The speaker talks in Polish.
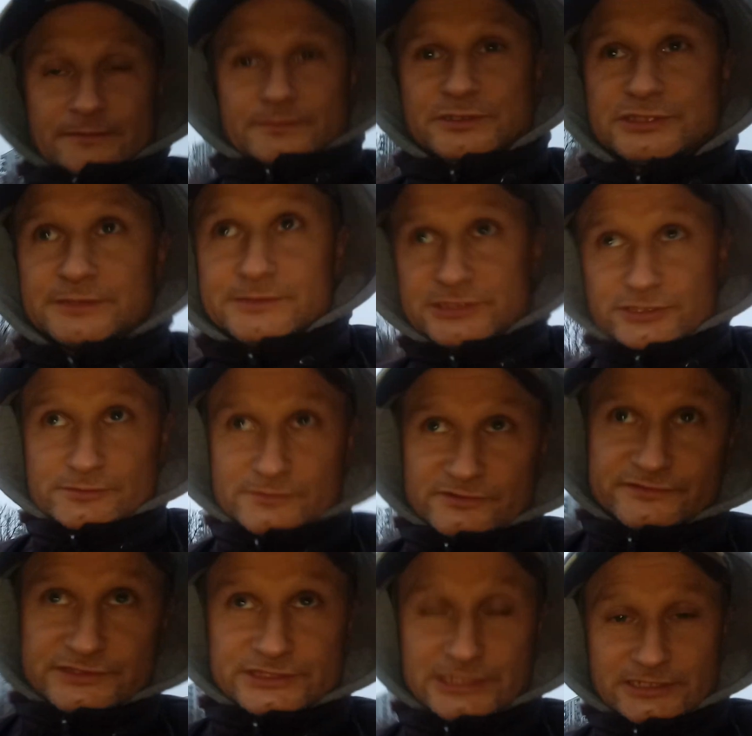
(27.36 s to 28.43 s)
możemy się
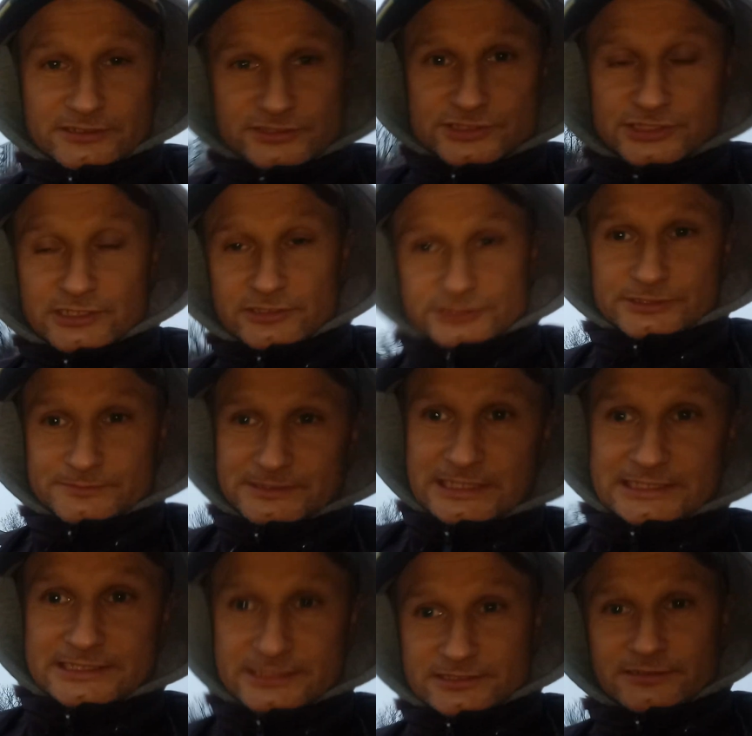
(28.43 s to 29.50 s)
umówić na godzinę
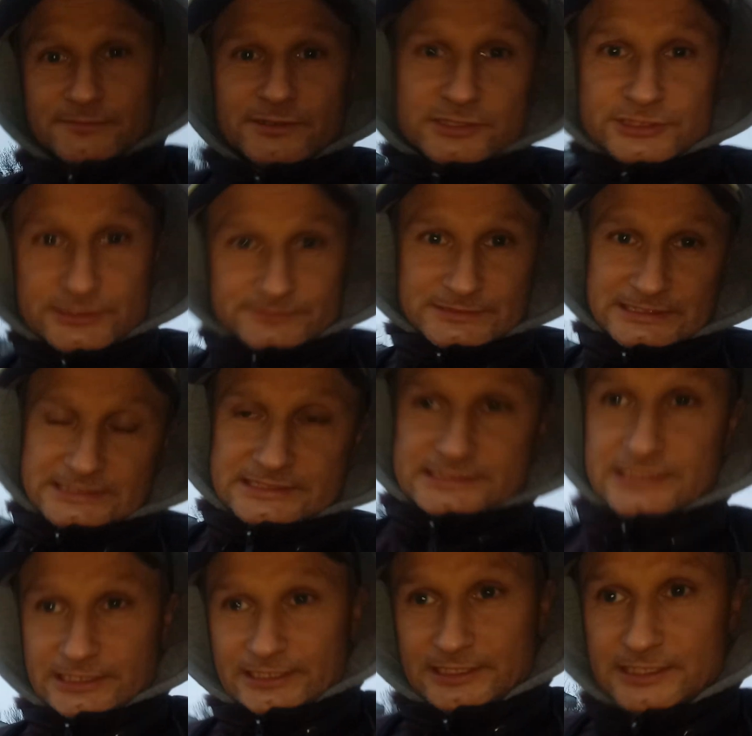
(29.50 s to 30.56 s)
18,
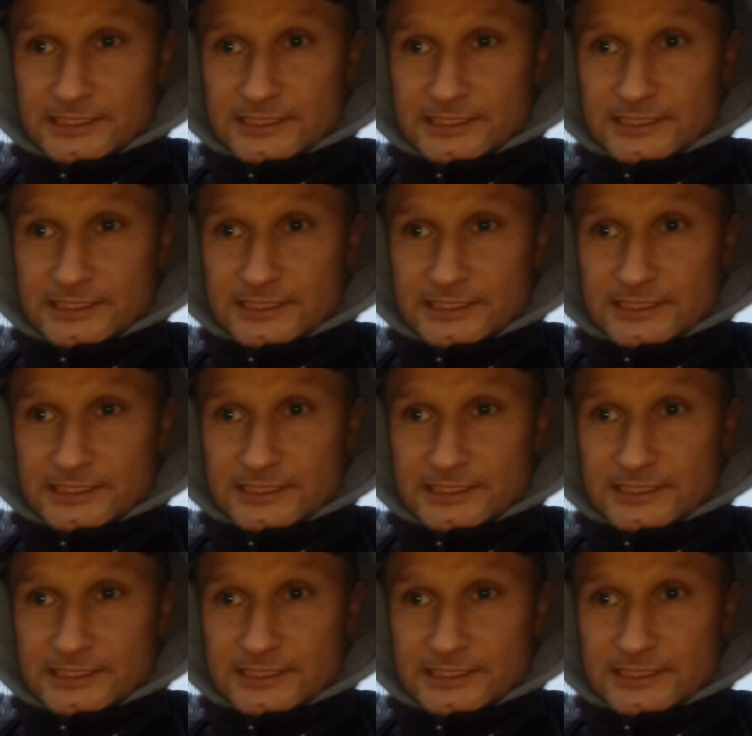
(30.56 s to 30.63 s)
18